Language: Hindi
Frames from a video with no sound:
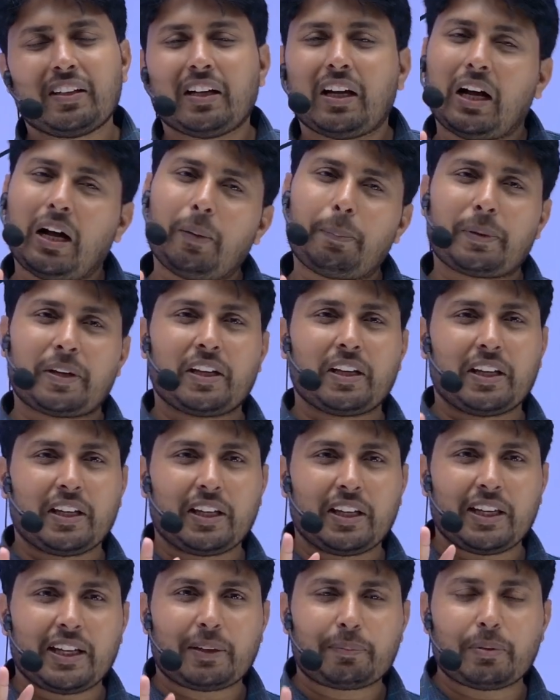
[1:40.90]
आप
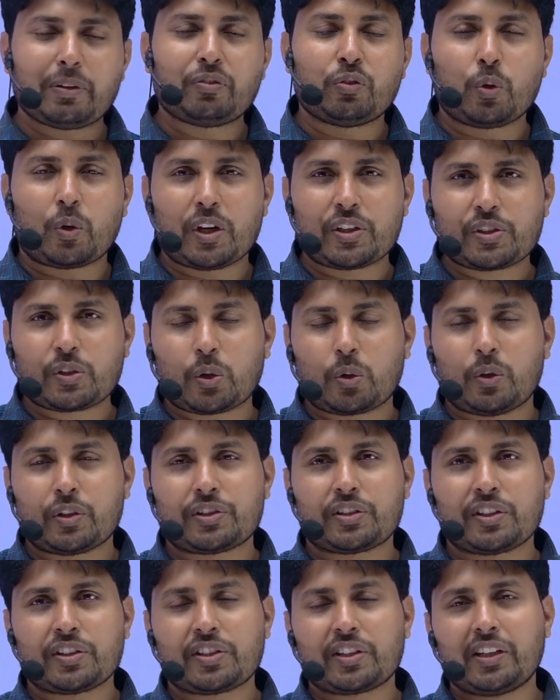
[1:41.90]
एक पे फोकस करो
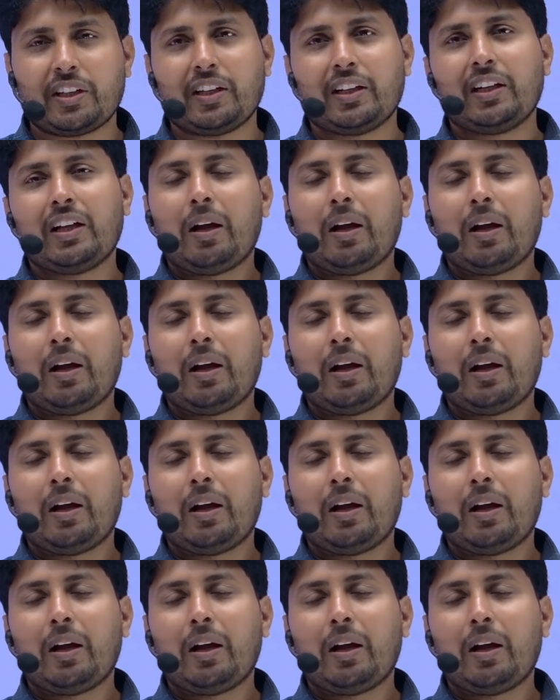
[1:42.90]
अच्छे से